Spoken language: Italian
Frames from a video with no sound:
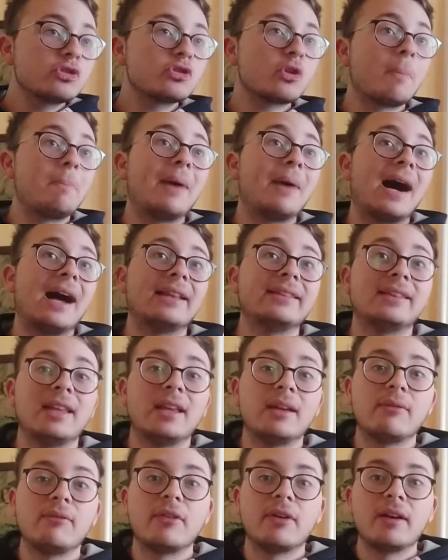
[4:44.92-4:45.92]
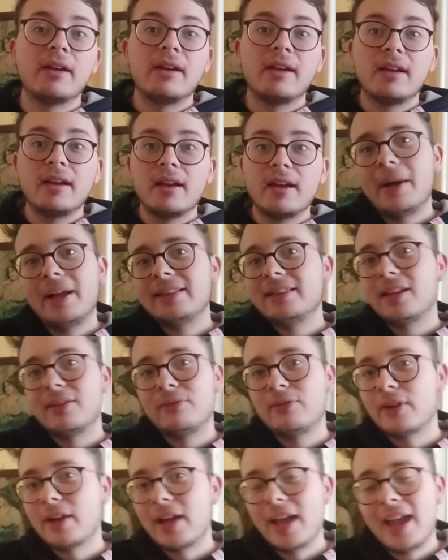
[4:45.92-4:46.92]
Poi c'ho Pandev. Ma
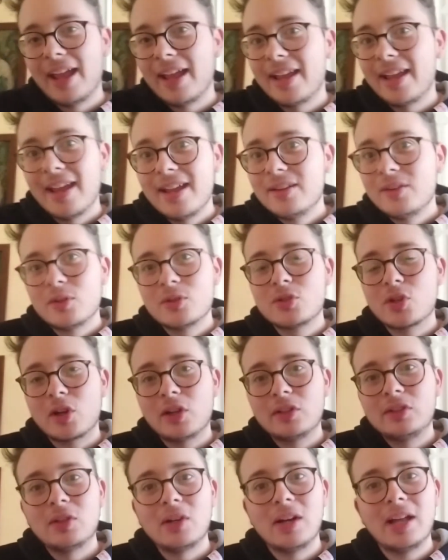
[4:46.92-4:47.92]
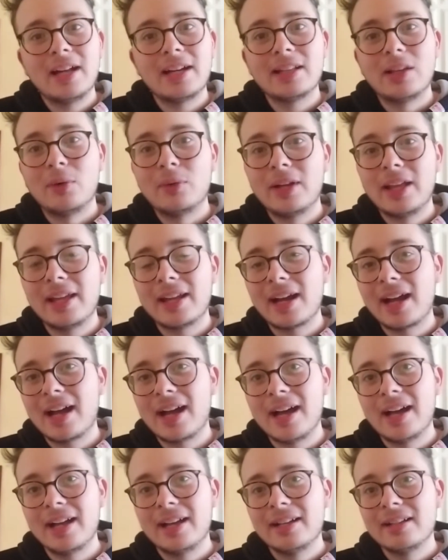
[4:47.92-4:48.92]
Pandev eh, non gioca titolare da
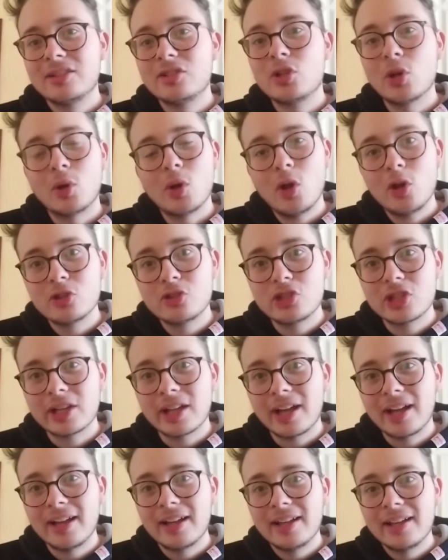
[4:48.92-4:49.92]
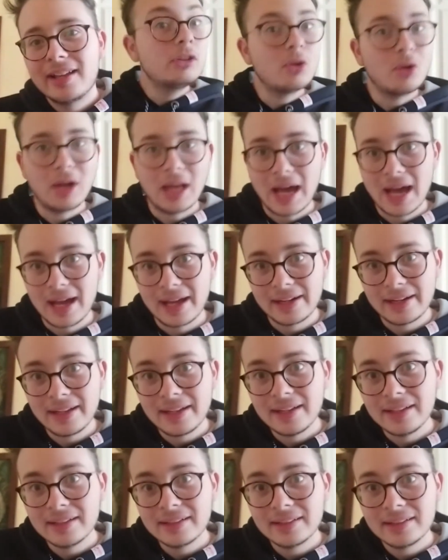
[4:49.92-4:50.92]
un'era geologica.
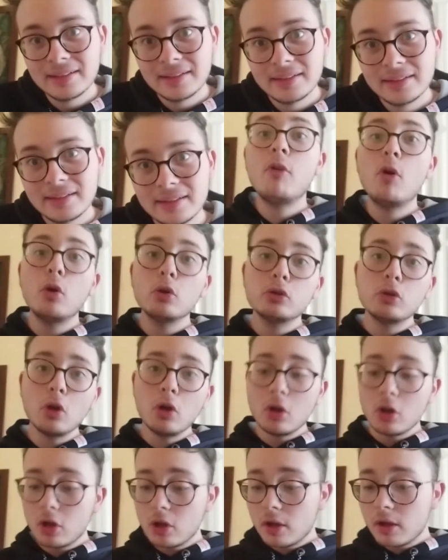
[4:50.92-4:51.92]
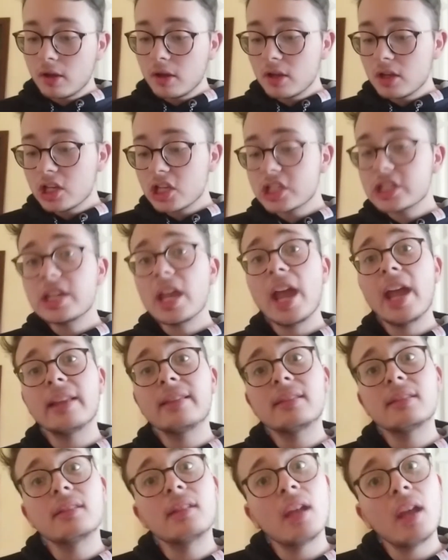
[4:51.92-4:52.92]
Titolare, voto
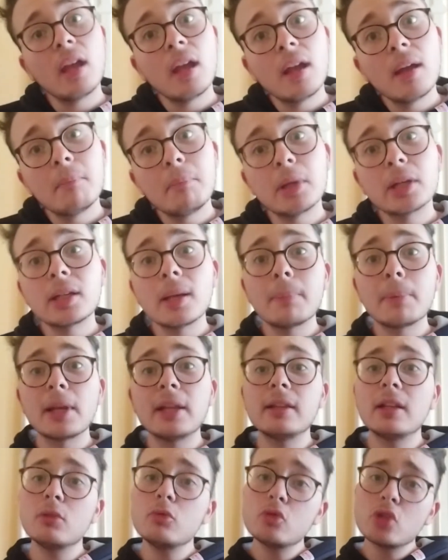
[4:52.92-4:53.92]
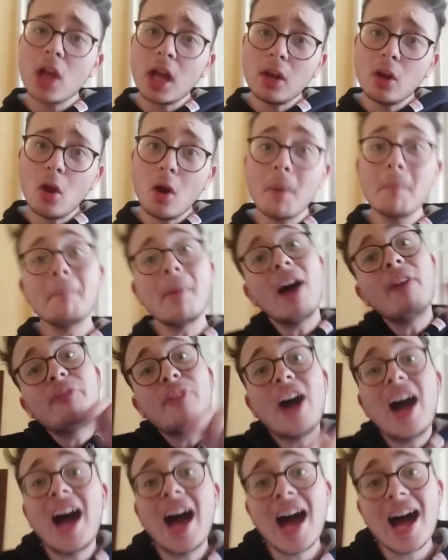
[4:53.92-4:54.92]
7. Perché prende un giallo,
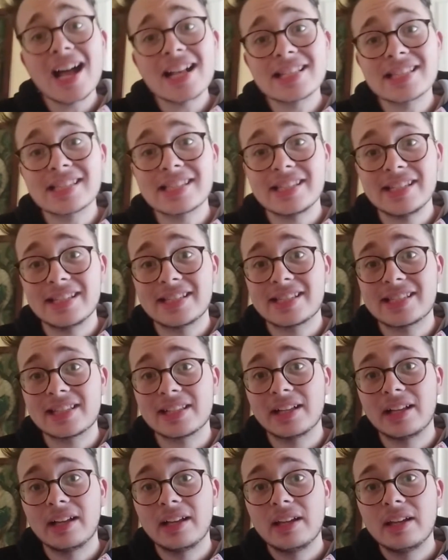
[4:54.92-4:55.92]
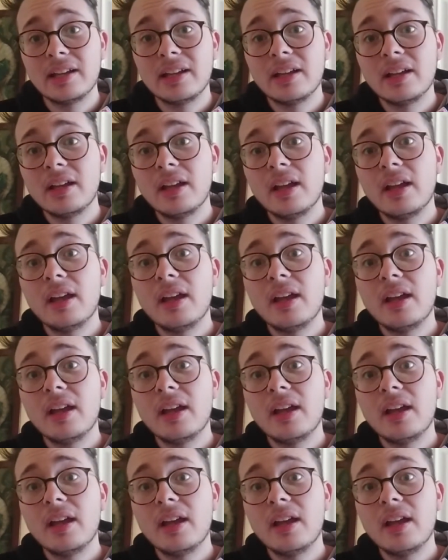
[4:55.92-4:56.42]
ma fa assist.